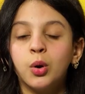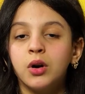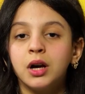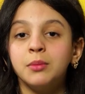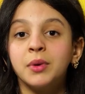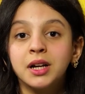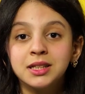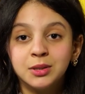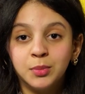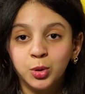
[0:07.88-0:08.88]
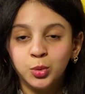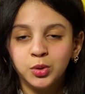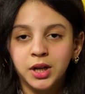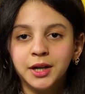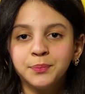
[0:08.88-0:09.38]
والمراتب
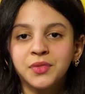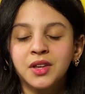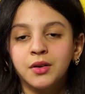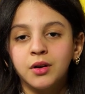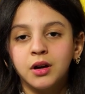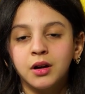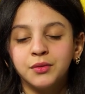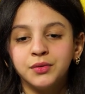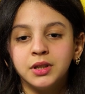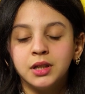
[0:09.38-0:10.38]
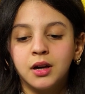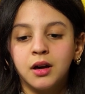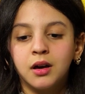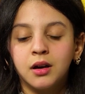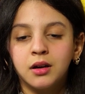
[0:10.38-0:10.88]
الأولى آه، في
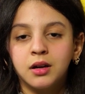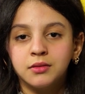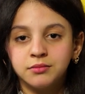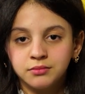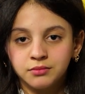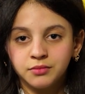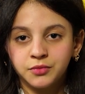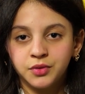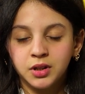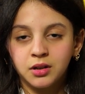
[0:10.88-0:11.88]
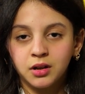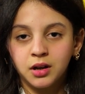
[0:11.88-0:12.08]
آه، في